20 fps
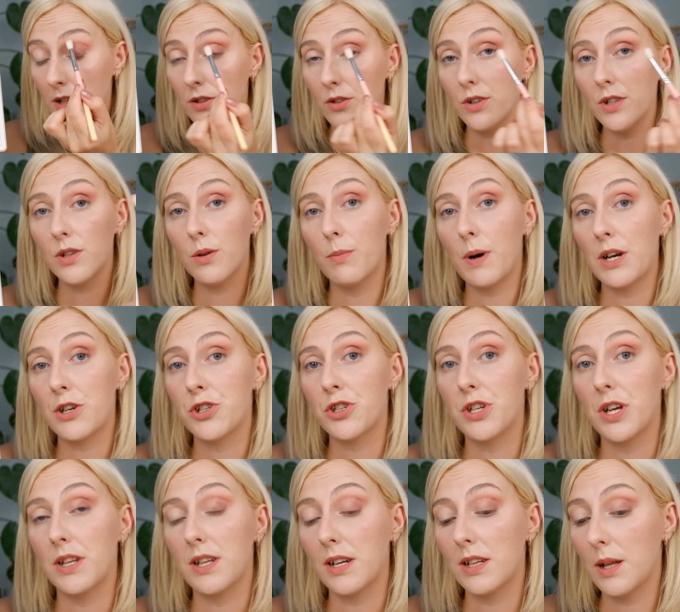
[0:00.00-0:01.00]
No i
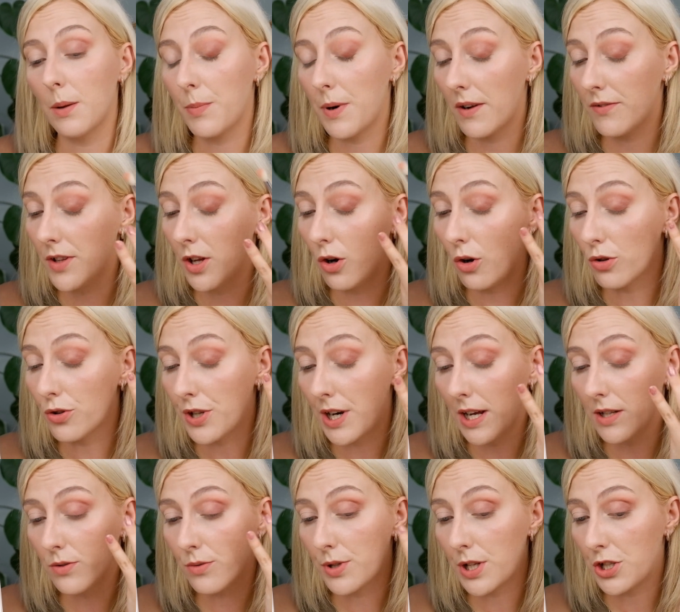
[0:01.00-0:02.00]
zobaczcie, tak naprawdę od
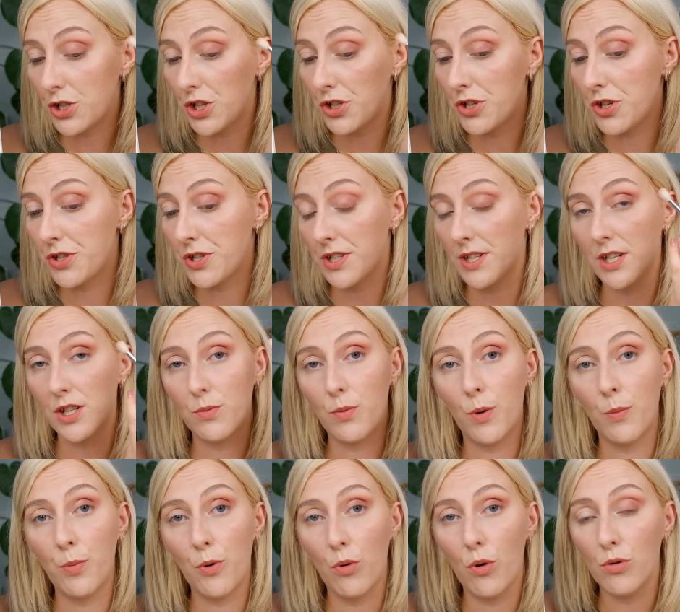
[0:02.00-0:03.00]
razu te cienie się ze
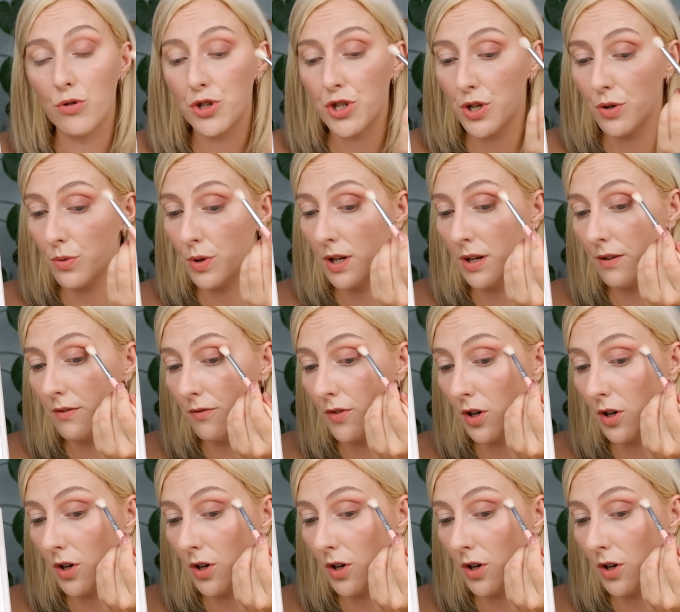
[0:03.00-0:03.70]
sobą połączyły.